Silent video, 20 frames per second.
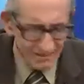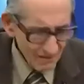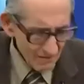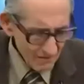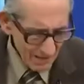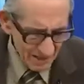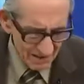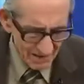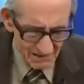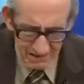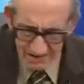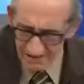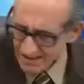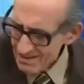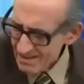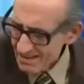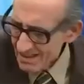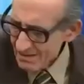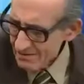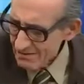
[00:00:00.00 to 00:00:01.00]
comienzo
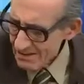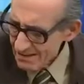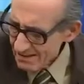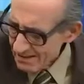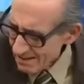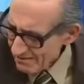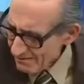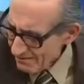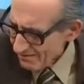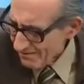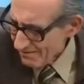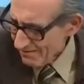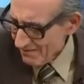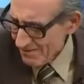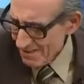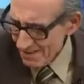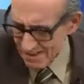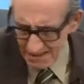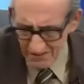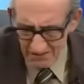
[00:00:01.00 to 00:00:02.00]
esta entrevista
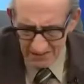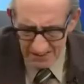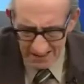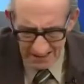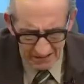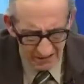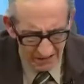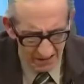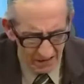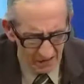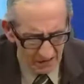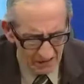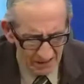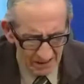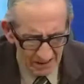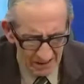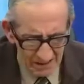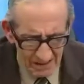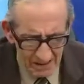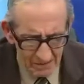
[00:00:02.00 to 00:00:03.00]
refiriéndole lo
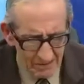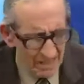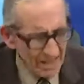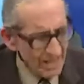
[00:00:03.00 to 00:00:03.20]
siguiente.